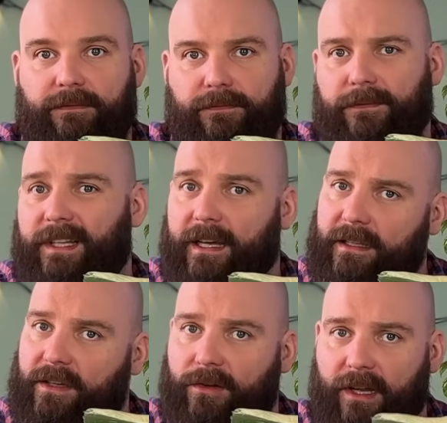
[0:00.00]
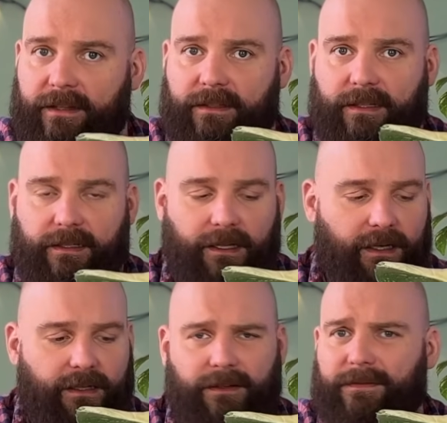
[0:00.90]
w Danii, Holandii i tak
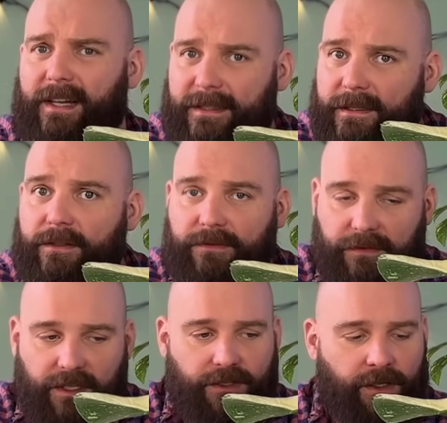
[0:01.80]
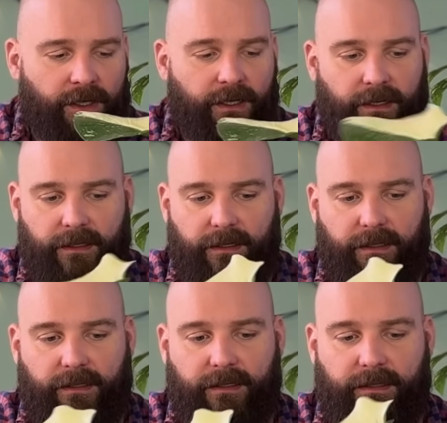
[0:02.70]
dalej i w Azji również.
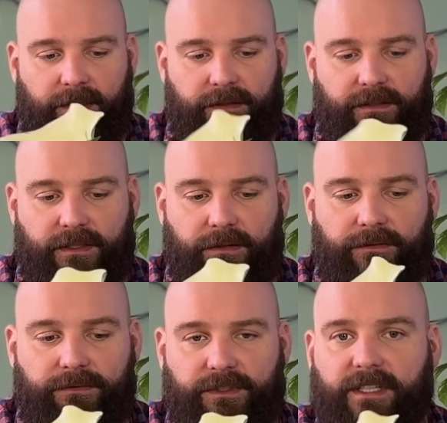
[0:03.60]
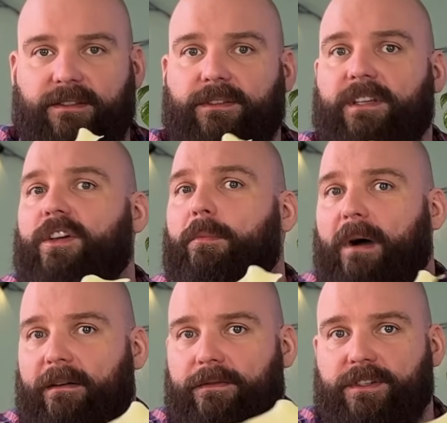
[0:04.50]
E, są często takie
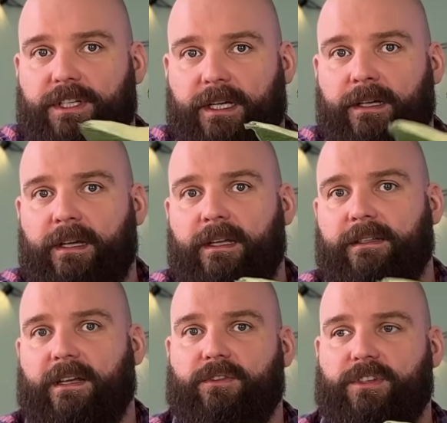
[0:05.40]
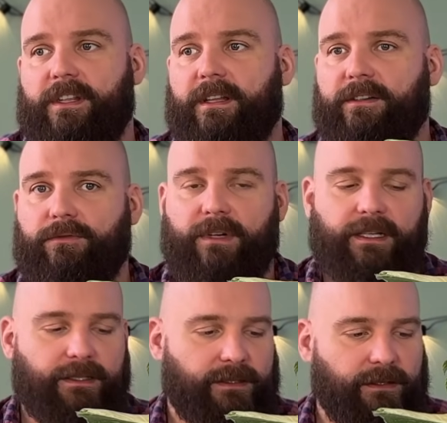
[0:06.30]
obawy, że ta roślina, która
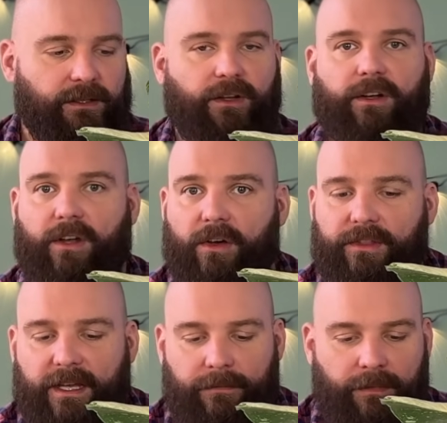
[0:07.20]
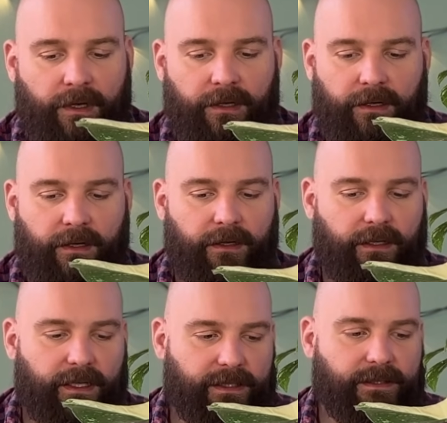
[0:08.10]
jest klonem,
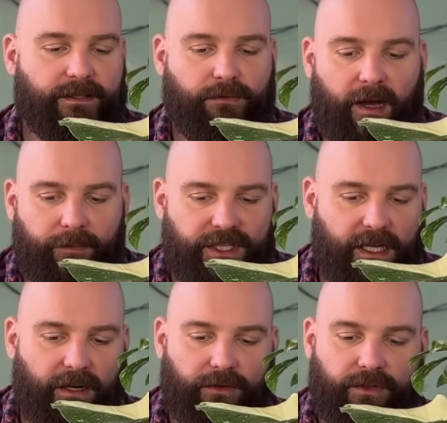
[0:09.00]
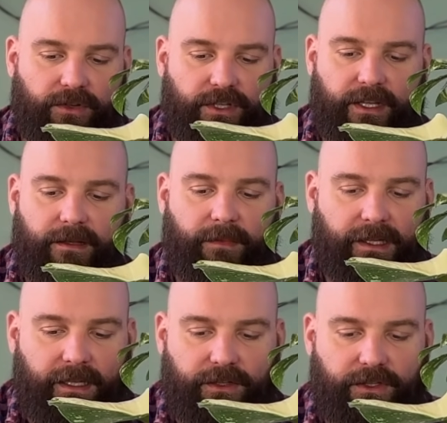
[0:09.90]
jest słabsza od rośliny
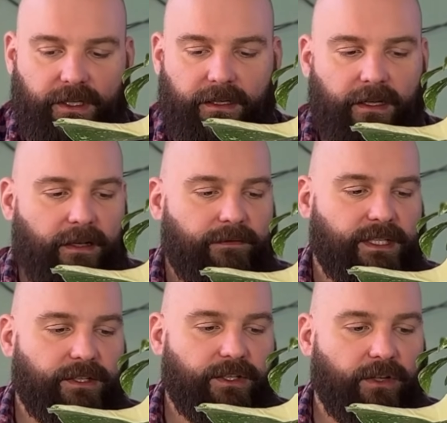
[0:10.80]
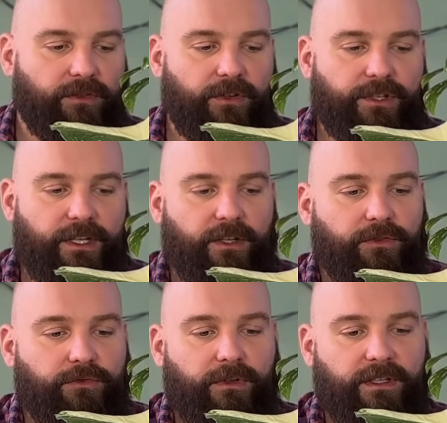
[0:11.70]
matecznej, w sensie od rośliny,
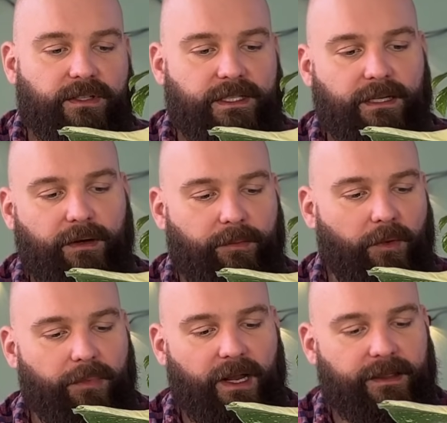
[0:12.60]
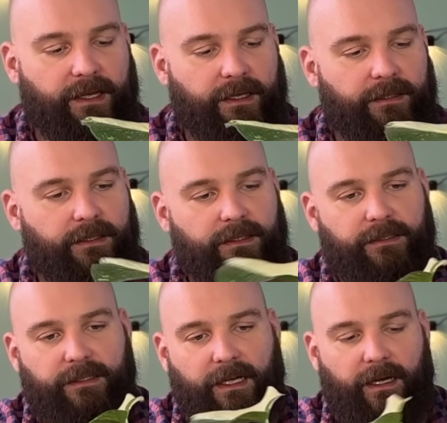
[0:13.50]
od której została pobrana
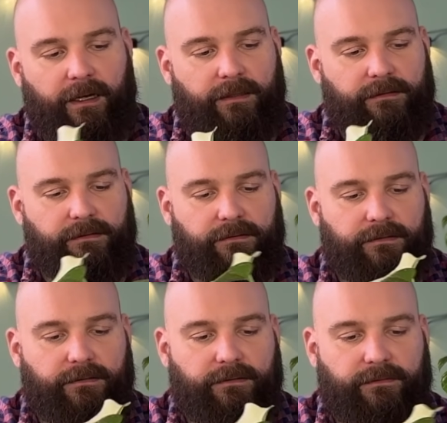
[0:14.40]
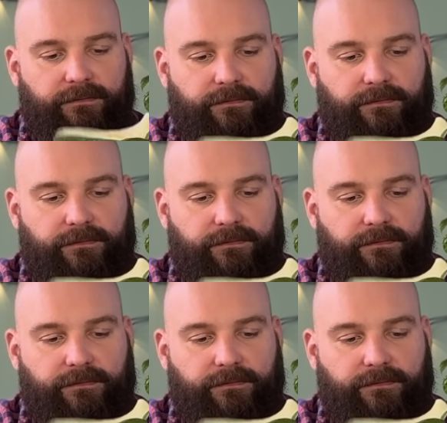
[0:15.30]
ta e,